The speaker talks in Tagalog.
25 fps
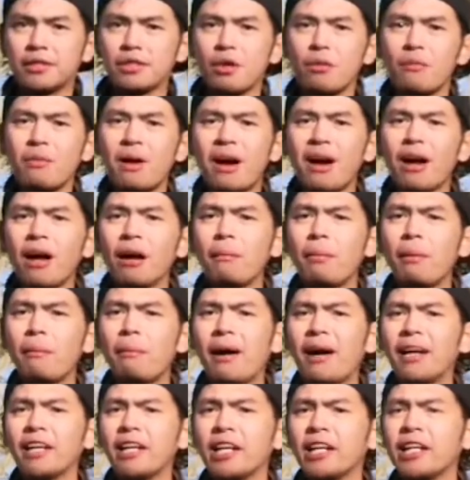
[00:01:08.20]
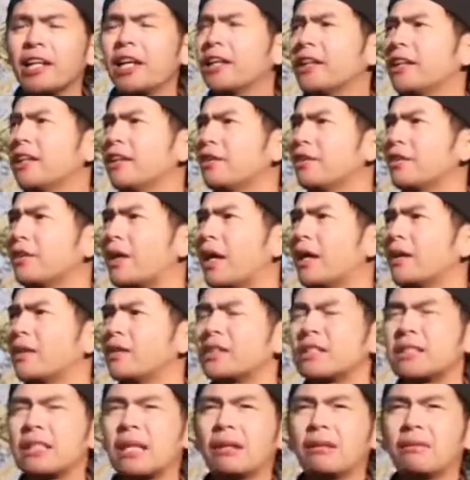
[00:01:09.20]
So mga kababayan, nandito
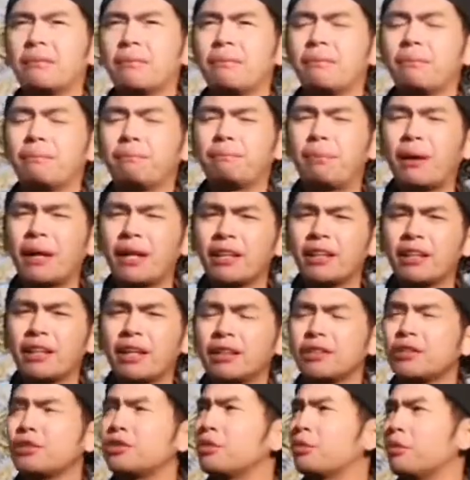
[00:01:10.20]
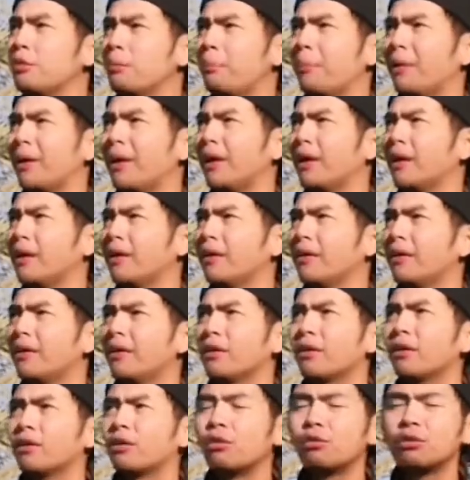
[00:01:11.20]
tayo sa part ng sulpi
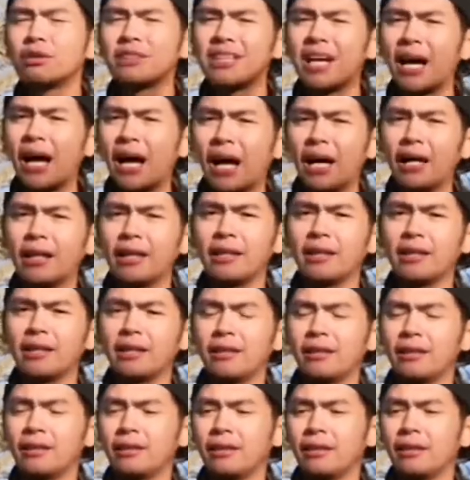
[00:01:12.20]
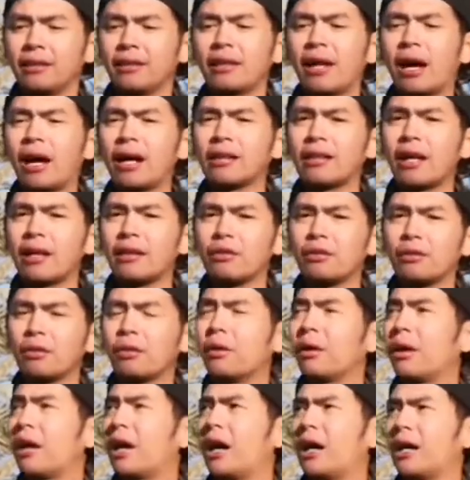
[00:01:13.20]
kung saan
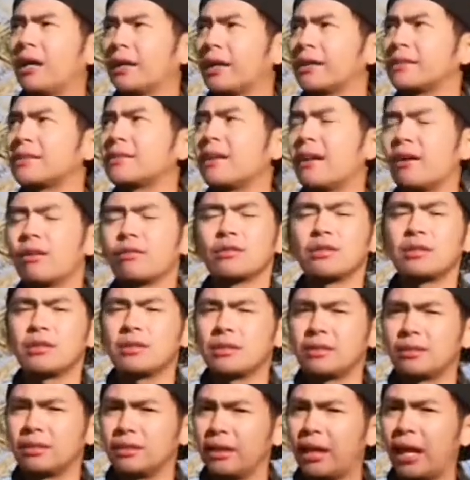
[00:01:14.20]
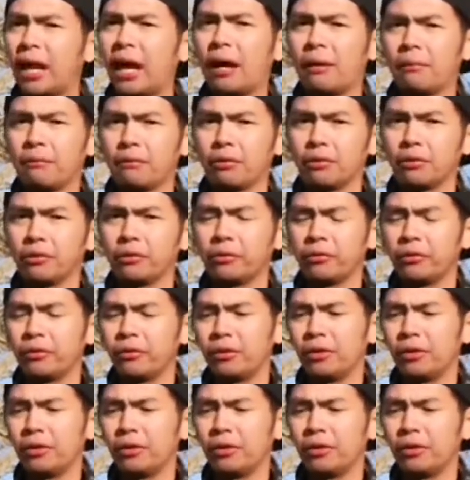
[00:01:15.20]
nakatayo ang rest house ni Amo.